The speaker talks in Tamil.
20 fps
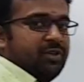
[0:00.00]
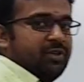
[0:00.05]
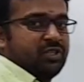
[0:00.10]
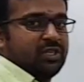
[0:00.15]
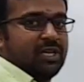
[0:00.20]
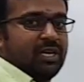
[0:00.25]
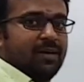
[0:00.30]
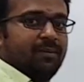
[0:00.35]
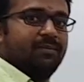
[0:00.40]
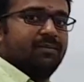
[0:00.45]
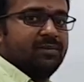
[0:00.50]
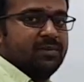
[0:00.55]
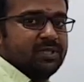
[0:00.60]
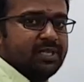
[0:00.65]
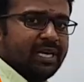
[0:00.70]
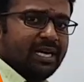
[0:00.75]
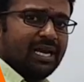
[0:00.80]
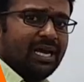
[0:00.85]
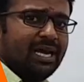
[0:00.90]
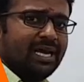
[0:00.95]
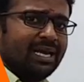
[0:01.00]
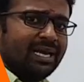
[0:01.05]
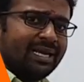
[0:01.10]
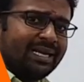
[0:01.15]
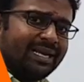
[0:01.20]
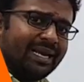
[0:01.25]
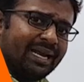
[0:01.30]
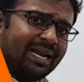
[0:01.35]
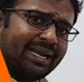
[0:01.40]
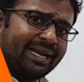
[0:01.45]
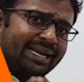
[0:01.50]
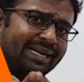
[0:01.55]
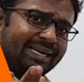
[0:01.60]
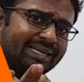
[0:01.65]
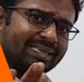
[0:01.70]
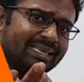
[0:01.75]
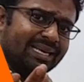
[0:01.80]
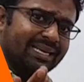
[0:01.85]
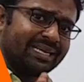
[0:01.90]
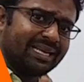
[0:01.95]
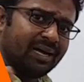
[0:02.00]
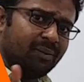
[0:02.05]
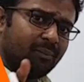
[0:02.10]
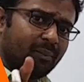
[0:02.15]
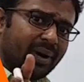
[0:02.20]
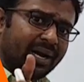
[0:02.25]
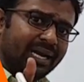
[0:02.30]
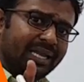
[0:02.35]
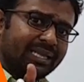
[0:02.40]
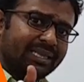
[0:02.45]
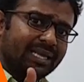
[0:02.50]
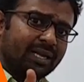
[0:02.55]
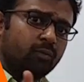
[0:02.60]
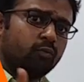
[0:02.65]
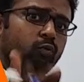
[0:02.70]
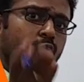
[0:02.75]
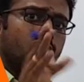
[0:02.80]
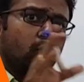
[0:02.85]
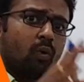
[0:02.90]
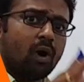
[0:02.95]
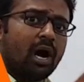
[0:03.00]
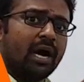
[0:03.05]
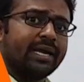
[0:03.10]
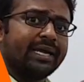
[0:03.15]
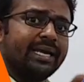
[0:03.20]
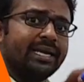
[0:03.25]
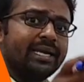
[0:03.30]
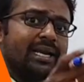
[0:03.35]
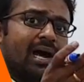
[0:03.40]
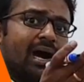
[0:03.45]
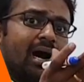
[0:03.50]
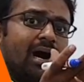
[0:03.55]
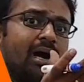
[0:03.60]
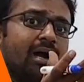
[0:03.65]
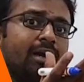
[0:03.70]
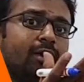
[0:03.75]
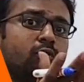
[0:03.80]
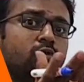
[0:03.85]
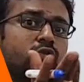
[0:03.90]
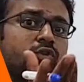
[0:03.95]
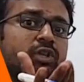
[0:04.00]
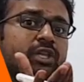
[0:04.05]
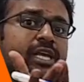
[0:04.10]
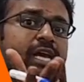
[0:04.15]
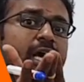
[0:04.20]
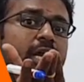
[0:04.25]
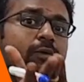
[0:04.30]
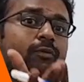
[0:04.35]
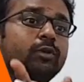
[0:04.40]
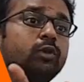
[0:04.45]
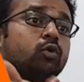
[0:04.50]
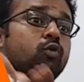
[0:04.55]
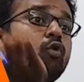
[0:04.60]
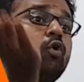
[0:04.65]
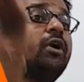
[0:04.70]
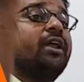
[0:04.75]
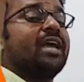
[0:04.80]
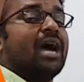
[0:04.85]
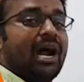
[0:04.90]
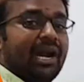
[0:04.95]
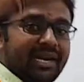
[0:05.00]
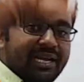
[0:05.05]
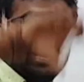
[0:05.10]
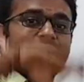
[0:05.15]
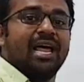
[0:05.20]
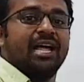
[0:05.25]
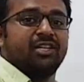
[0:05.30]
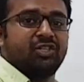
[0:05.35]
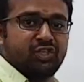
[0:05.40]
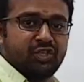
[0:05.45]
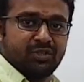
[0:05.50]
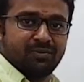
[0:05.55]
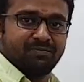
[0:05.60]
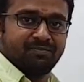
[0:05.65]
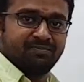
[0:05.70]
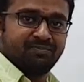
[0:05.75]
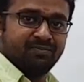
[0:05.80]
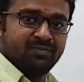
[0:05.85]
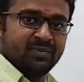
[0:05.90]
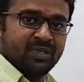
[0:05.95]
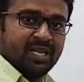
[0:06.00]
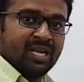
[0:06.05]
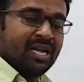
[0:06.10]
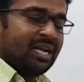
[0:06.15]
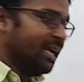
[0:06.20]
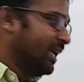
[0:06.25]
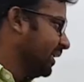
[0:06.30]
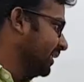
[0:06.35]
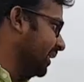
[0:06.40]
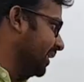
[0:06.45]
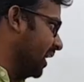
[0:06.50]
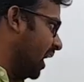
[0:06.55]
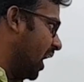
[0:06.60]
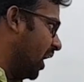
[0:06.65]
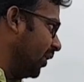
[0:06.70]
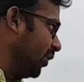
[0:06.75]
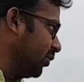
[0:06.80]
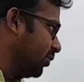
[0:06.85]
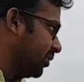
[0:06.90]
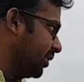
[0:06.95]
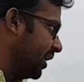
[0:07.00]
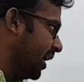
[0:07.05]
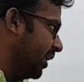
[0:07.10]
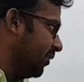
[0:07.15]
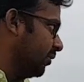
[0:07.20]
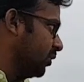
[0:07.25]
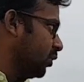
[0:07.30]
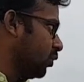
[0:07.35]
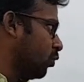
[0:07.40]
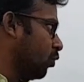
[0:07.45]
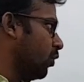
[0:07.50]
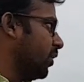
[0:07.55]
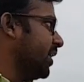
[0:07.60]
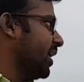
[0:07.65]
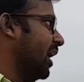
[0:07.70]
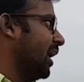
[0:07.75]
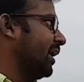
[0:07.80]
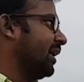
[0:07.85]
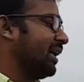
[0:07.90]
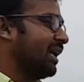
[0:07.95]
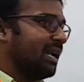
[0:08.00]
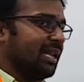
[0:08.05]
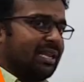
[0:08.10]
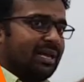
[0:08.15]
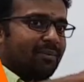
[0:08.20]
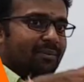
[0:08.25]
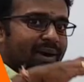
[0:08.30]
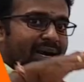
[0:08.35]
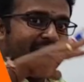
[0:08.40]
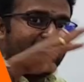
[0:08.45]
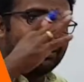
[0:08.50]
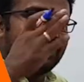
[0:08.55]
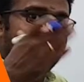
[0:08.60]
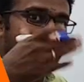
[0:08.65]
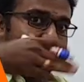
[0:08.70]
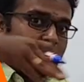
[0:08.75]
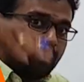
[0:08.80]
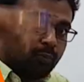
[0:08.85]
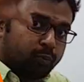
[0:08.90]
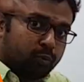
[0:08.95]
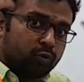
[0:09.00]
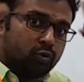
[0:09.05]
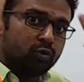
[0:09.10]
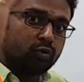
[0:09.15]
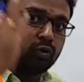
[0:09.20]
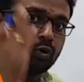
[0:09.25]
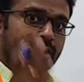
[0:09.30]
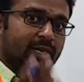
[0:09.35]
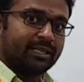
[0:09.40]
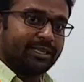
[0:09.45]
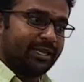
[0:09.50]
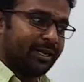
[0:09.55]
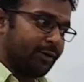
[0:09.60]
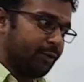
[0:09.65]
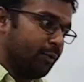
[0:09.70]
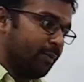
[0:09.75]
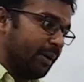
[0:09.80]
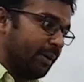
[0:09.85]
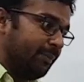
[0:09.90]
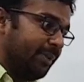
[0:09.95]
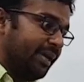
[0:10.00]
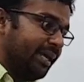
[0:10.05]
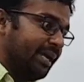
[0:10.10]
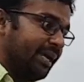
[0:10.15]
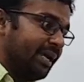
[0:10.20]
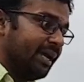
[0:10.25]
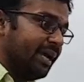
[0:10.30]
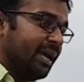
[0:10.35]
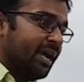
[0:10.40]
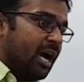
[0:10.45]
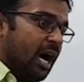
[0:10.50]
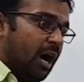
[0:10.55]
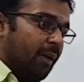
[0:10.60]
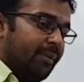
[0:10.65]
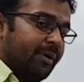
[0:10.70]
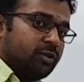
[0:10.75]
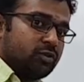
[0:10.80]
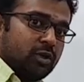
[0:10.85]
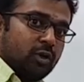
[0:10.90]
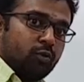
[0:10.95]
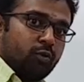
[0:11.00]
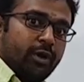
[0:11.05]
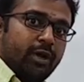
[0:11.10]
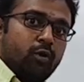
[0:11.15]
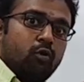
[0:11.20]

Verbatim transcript: பிரிச்சுக்கலாம் சரிங்களா ஏன்னா கிட்டத்தட்ட மனிதன் உருவாகி நானூற்றி அறுபது கோடி ஆண்டுகள் ஆச்சு இந்த நானூற்றி அறுபது கோடி ஆண்டுகளில் தான் மனிதன் இன்னும் புது தோற்றத்தை ஹியூமன் பீயிங் அப்படின்னு சொல்லக்கூடிய